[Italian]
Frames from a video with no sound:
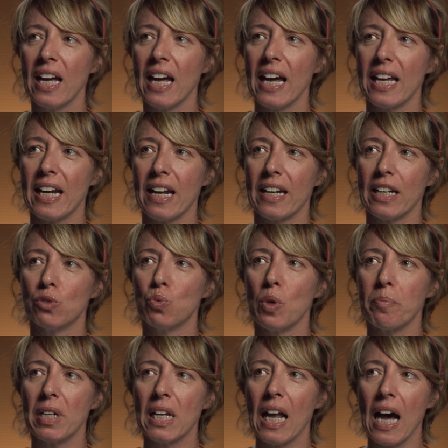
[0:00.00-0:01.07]
era nel
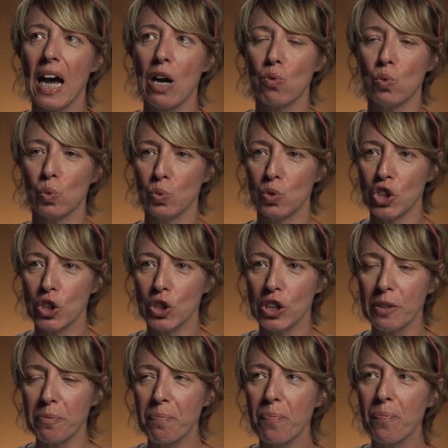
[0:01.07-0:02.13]

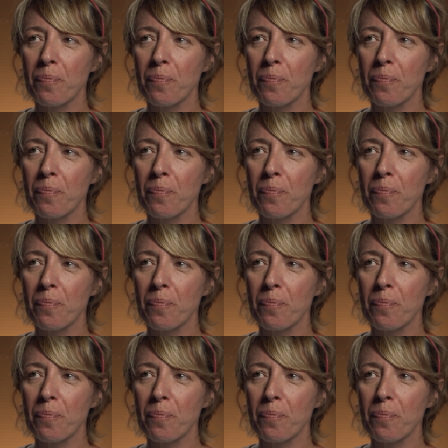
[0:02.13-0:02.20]
2011